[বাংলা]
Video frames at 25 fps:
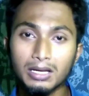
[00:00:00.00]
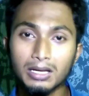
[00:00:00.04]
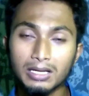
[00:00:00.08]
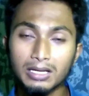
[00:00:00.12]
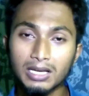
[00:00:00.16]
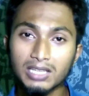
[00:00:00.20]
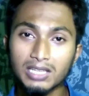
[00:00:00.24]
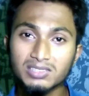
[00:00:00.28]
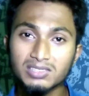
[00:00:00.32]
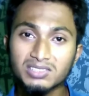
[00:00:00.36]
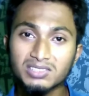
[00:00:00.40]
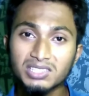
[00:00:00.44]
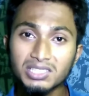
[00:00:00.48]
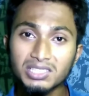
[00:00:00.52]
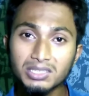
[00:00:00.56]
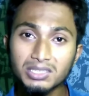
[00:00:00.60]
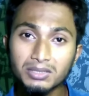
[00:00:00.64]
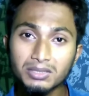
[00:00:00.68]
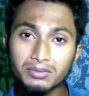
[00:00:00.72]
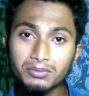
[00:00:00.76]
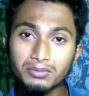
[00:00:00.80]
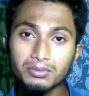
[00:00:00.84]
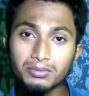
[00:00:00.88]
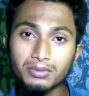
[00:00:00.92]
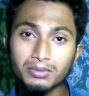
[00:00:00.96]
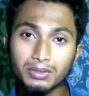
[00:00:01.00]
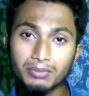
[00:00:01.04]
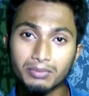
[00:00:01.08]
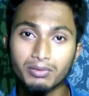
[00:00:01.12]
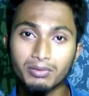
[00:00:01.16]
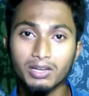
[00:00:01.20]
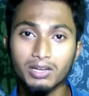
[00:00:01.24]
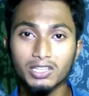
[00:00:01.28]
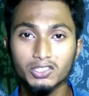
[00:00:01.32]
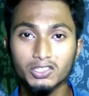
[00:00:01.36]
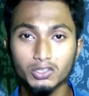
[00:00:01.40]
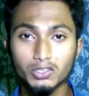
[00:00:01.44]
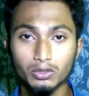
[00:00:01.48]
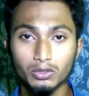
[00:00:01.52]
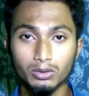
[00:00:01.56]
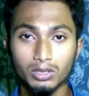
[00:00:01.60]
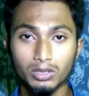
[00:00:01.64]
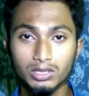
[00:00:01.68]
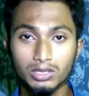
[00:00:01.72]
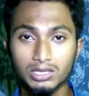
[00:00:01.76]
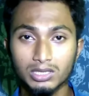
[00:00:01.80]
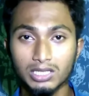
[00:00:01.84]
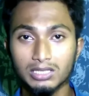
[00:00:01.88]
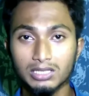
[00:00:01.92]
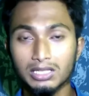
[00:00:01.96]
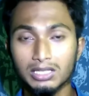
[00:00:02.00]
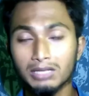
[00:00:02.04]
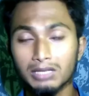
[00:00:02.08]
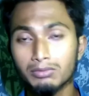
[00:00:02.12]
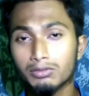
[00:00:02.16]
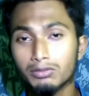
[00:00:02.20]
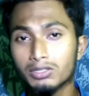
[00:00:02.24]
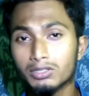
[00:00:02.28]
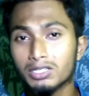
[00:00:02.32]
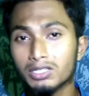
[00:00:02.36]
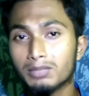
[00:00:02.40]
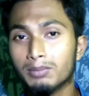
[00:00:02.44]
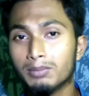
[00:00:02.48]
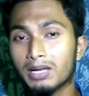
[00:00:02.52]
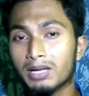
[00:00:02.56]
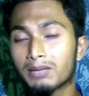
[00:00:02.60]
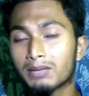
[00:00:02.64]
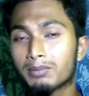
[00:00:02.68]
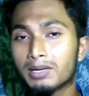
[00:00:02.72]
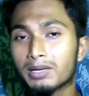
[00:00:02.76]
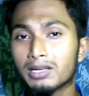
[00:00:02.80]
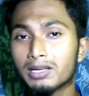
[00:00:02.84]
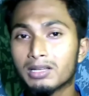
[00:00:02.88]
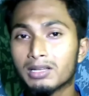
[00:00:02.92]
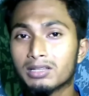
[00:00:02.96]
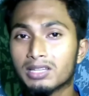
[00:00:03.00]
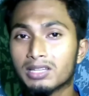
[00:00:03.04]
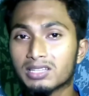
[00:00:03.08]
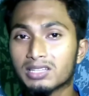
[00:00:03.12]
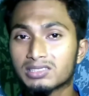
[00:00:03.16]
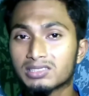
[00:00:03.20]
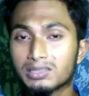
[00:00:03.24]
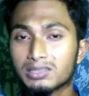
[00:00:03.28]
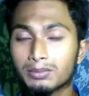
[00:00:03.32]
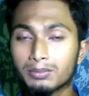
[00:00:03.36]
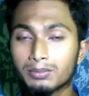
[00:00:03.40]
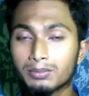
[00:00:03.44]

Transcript: গ্লাস্টিক রিফ্লেকশন অর্থাৎ এই ফোনটির ব্যাক প্যানেলে থাকছে